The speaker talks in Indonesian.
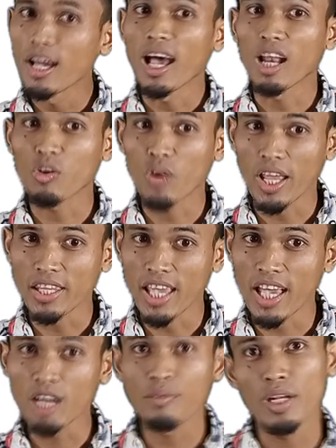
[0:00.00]

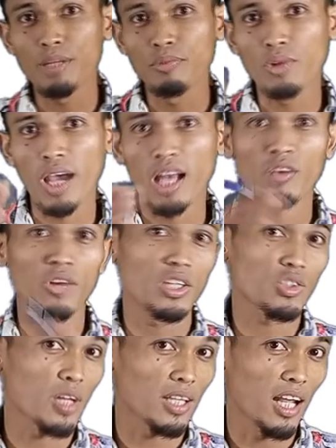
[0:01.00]
Al-Qur'annya, sudah dibuka Al-Qur'an
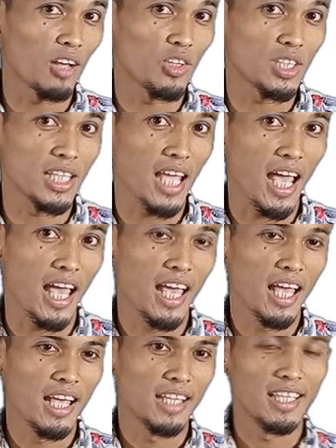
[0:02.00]
surat al
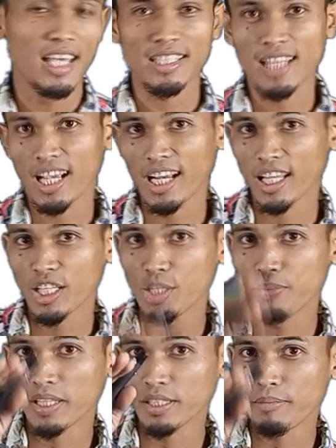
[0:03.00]
ghasyiyah ya silakan nanti
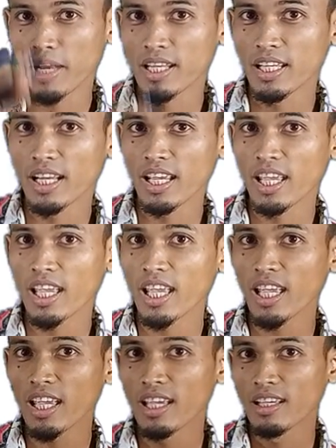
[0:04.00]
dibaca mandiri
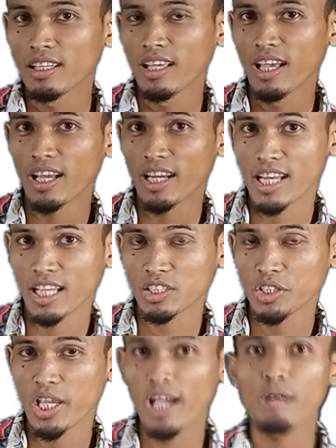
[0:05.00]
ya
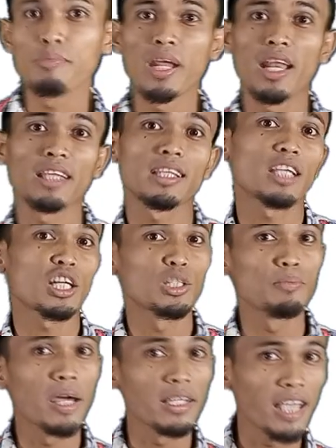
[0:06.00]
redaksinya kemudian nanti
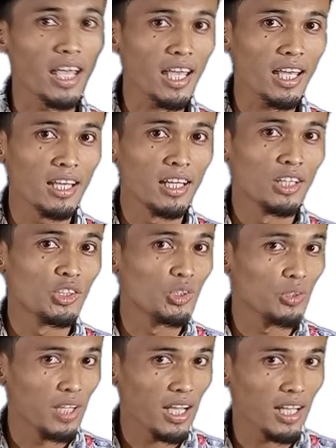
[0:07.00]
terjemahnya
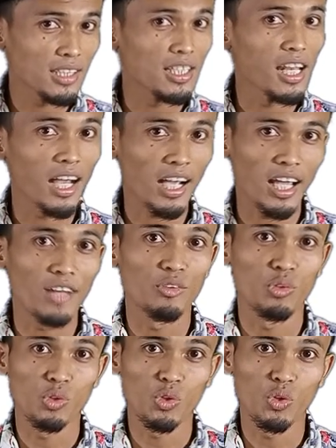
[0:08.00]
juga
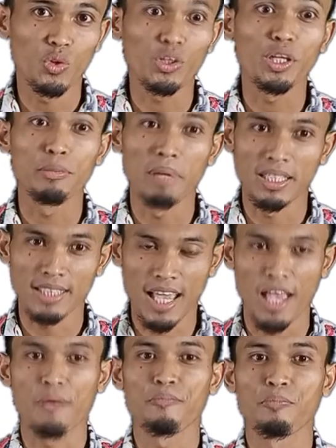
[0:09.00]
silakan untuk
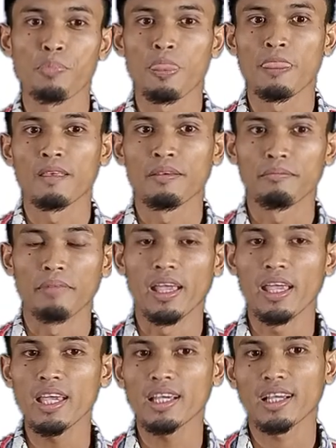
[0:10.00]
dibaca
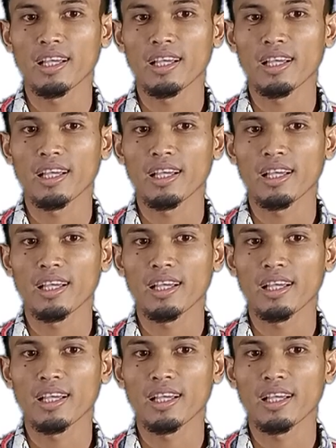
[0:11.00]
baik